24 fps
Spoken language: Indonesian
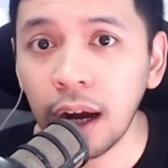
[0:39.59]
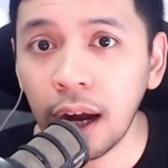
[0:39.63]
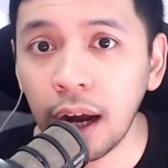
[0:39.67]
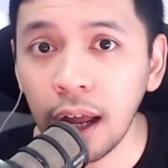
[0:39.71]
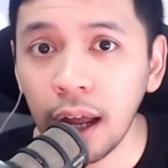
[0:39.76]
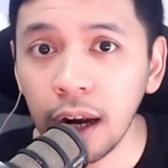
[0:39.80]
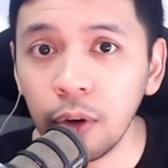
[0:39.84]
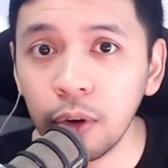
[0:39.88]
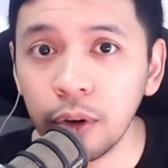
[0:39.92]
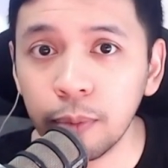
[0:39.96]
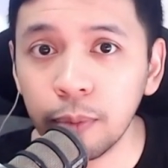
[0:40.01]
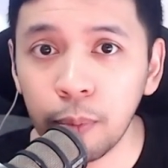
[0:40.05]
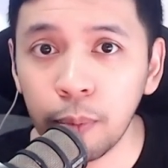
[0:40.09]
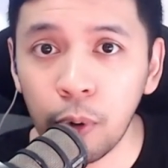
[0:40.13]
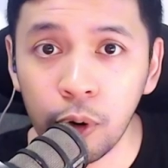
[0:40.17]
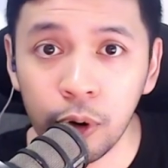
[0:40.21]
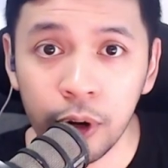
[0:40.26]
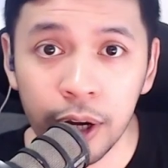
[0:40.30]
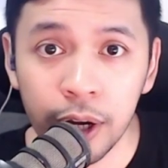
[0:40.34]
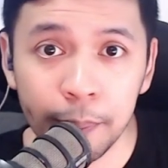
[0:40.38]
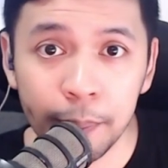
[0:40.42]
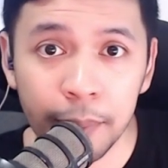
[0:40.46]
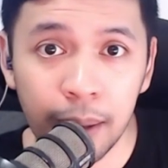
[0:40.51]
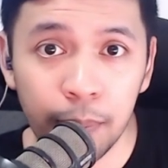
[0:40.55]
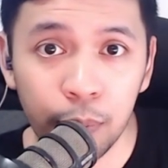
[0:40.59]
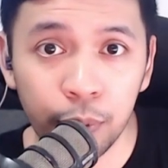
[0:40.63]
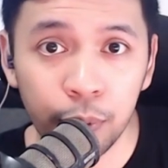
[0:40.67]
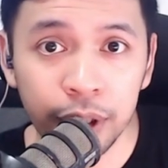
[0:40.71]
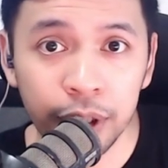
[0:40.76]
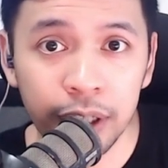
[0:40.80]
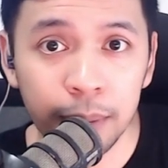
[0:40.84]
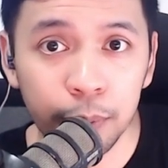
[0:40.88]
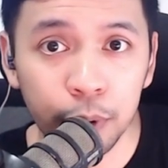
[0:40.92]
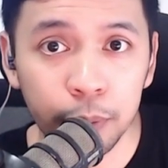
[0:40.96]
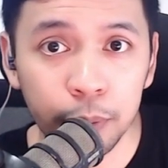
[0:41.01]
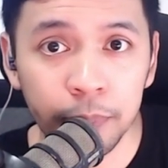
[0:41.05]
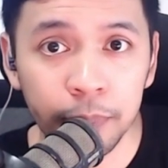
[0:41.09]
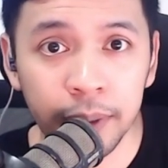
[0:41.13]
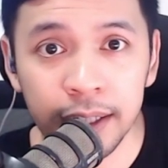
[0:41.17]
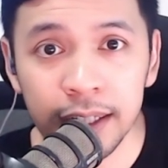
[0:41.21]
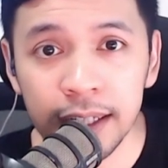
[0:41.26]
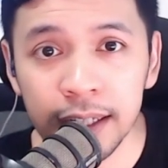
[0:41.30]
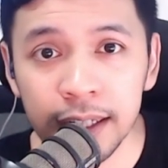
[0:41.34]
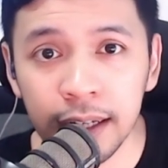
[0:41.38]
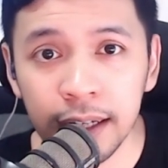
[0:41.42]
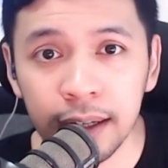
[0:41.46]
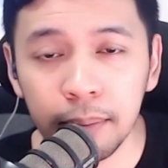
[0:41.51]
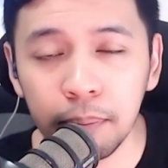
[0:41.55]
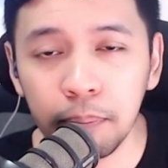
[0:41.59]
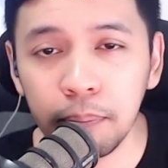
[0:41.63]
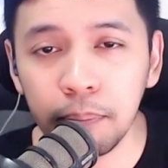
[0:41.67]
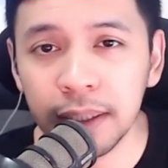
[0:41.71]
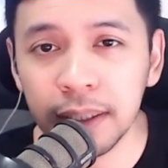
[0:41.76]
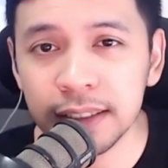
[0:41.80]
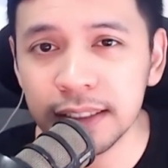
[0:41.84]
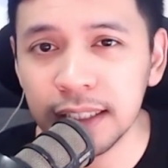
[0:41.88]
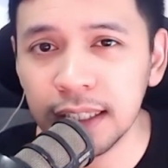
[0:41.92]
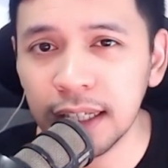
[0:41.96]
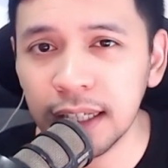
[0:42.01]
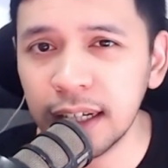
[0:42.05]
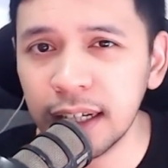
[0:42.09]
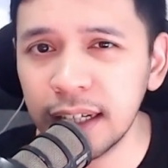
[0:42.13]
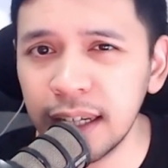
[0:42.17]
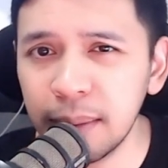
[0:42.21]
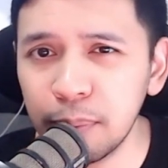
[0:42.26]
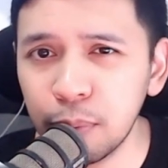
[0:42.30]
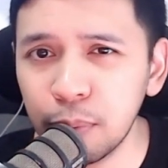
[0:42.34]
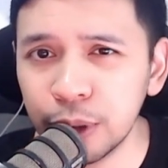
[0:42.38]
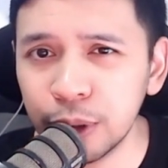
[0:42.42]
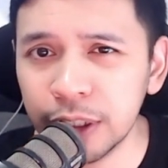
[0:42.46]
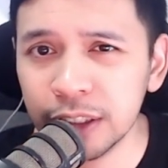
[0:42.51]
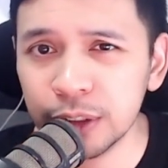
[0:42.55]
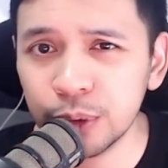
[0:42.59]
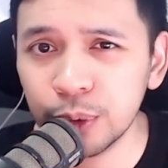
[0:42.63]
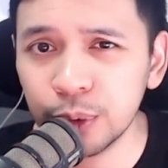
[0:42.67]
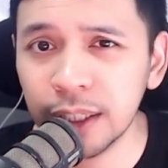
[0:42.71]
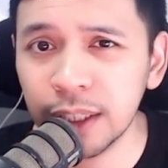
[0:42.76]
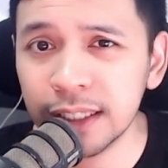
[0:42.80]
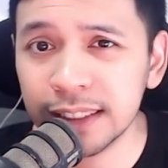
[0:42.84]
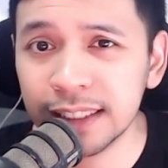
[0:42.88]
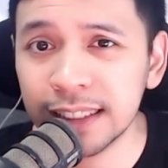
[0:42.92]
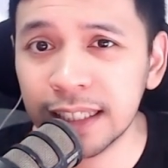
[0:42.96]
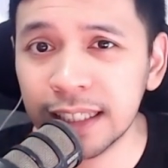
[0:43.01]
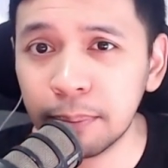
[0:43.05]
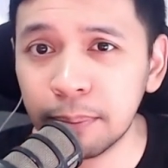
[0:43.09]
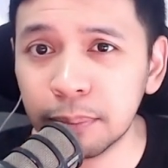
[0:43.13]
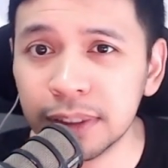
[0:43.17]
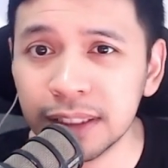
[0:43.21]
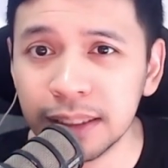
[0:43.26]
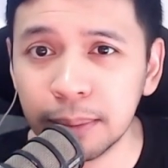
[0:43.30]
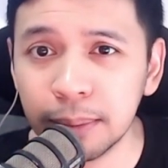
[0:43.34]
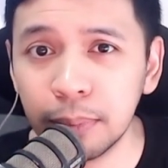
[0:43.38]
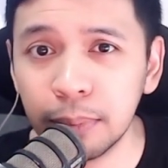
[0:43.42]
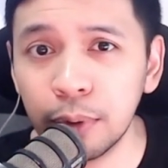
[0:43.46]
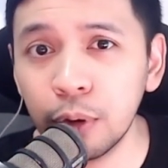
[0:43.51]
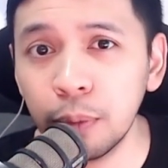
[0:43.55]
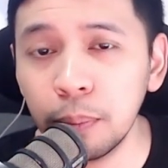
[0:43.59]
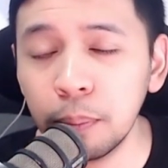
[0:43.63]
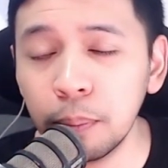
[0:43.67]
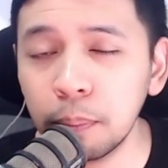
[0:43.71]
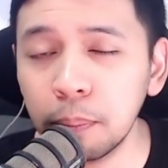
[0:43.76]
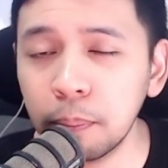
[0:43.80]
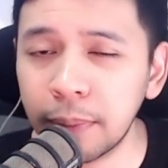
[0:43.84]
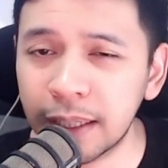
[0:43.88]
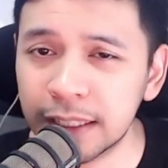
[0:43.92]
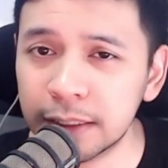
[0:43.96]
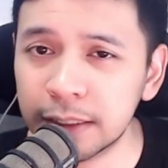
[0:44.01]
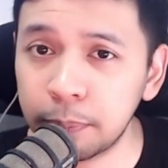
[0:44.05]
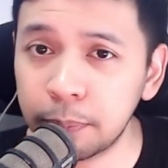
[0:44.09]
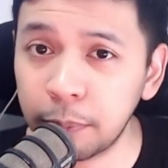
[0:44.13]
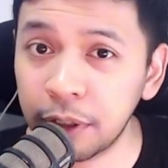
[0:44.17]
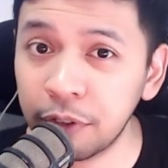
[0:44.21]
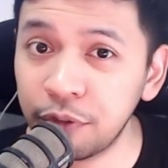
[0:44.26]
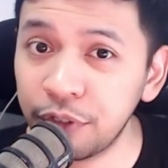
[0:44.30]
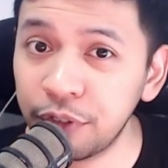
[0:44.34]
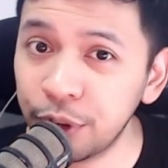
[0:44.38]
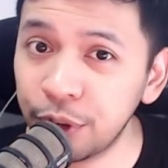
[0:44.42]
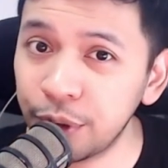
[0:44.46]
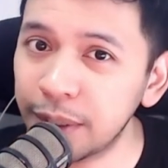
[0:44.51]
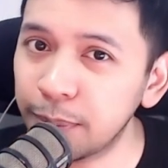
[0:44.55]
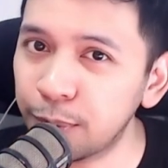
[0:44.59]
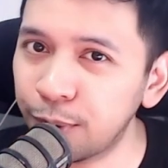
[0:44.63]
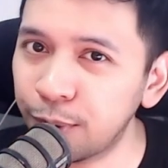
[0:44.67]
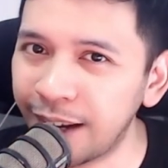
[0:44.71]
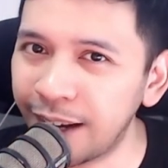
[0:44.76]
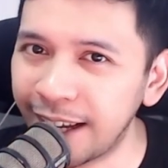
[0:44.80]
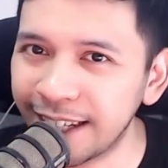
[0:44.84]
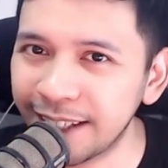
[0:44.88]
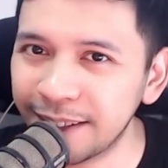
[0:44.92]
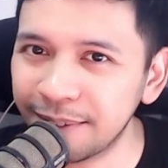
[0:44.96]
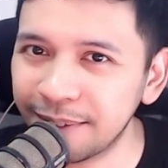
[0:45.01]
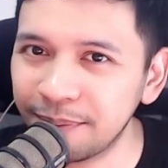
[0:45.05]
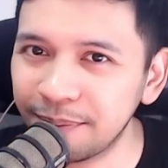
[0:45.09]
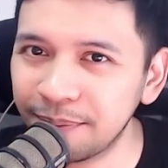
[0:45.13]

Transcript: Kalau mau game kamu diliput media, pastikan demonya sudah siap sebelum press preview dimulai.